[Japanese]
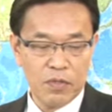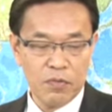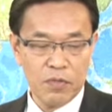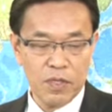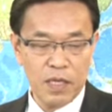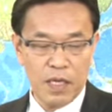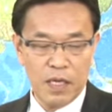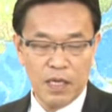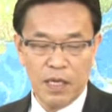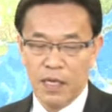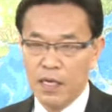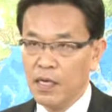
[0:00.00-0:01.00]
特
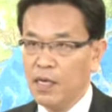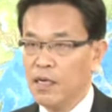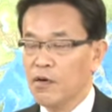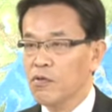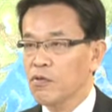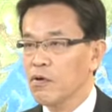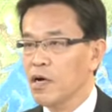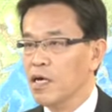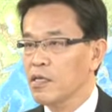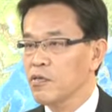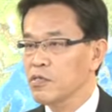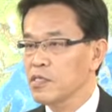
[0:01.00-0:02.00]
に、今
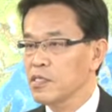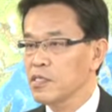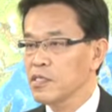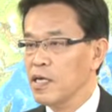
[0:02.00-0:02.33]
回の震